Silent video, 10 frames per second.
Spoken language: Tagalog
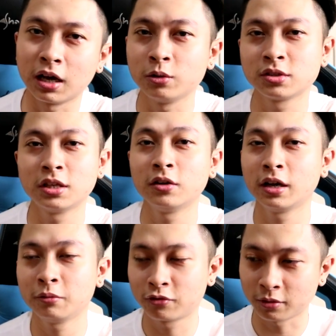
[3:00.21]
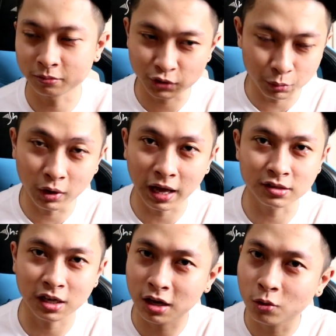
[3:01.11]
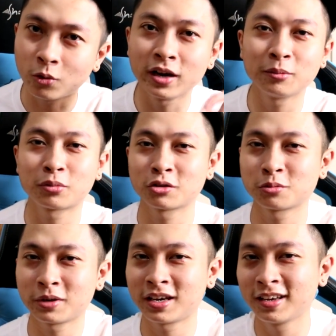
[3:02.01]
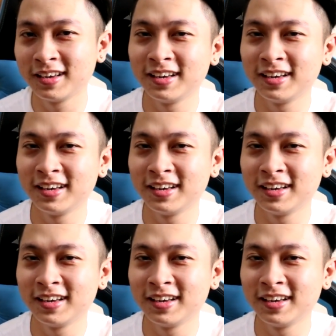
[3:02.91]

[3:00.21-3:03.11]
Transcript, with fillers: gagawin sa downline from simula, saan ka kukuha ng prospect,